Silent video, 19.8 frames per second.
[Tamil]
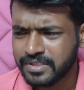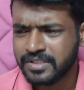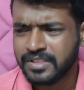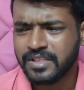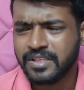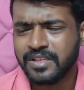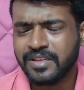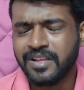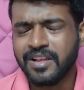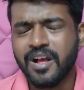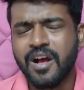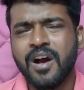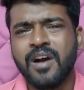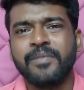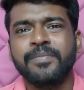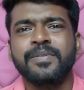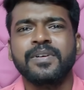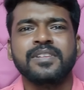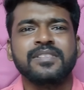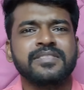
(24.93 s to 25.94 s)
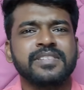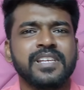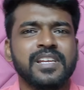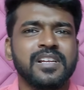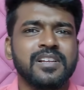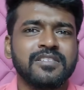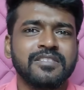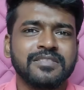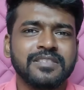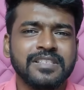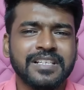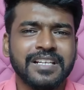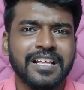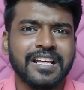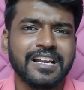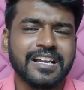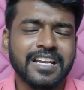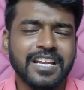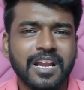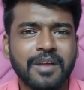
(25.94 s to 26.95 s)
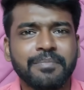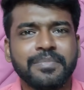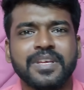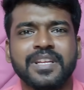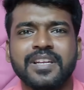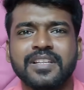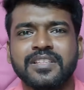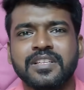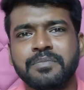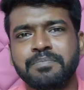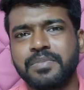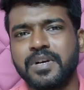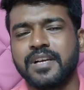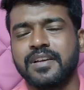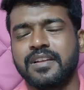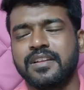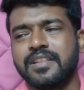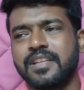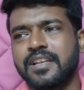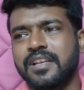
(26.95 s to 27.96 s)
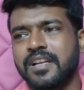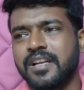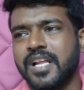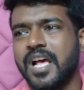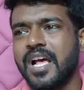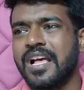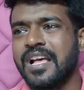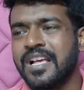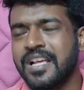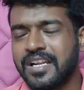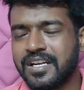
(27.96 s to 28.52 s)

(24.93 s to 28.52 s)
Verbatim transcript: இந்த ஆஃபர் சேலை வந்து நிறையா பேர் எதிர்பார்க்குறது என்னென்னா